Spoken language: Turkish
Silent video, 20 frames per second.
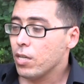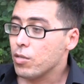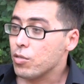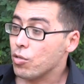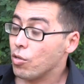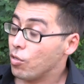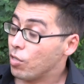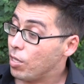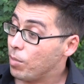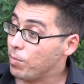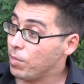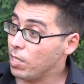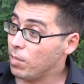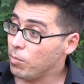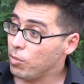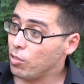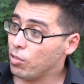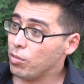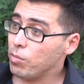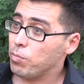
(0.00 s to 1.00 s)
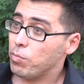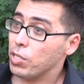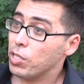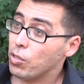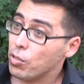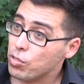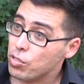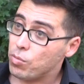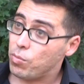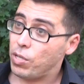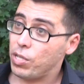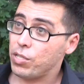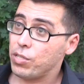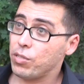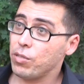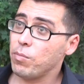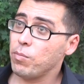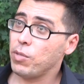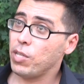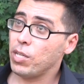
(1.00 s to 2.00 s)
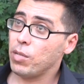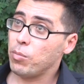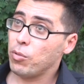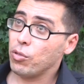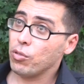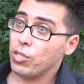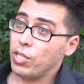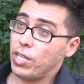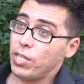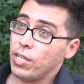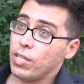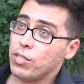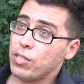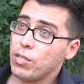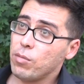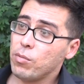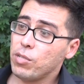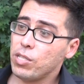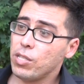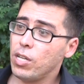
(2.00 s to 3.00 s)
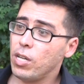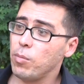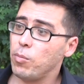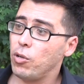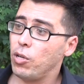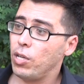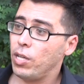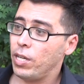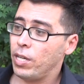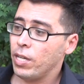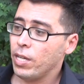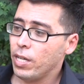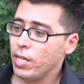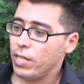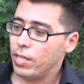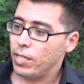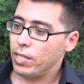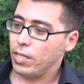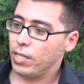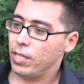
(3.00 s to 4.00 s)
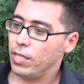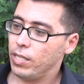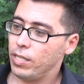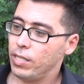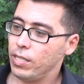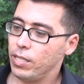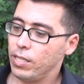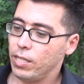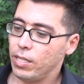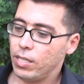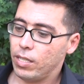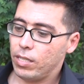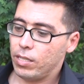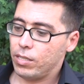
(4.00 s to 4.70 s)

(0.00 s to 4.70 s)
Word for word: Sonra bilmiyorum bir gözümü açtım beni bir odaya geçirmişler böyle e,